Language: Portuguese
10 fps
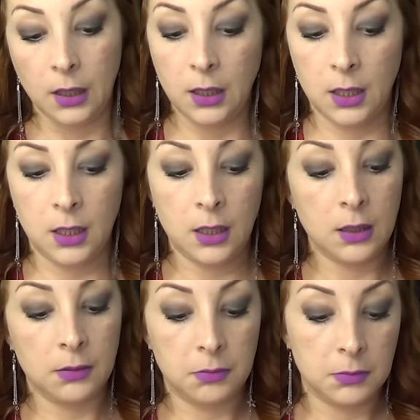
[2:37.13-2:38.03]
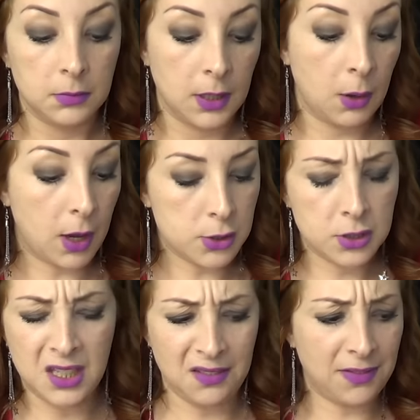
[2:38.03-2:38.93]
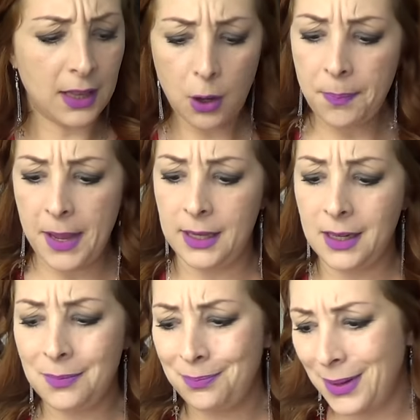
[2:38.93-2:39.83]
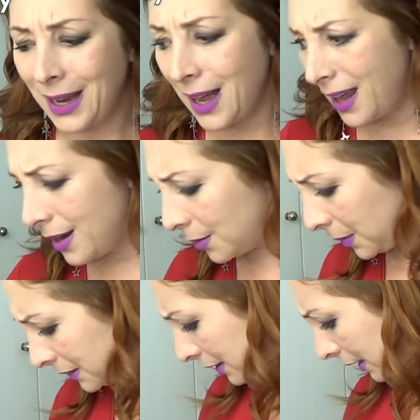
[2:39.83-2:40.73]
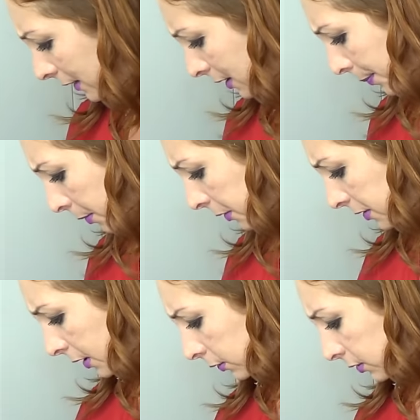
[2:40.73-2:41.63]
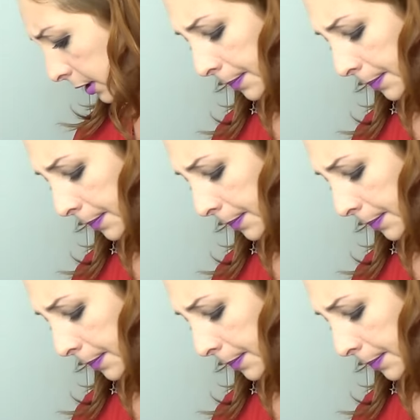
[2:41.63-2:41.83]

E eu acho que valeu a pena pra caramba, assim, essa promoção dos